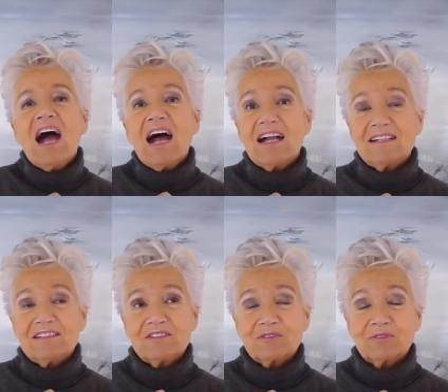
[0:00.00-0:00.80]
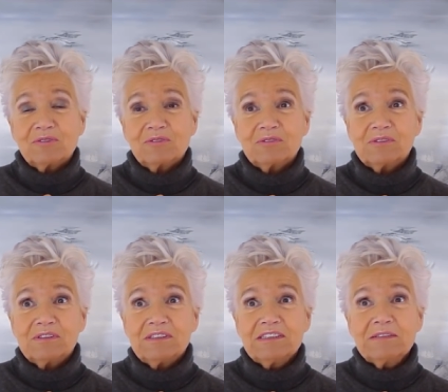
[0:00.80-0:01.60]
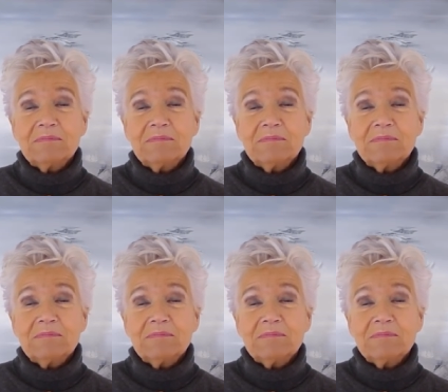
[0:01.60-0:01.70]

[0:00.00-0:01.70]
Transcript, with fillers: Also, ich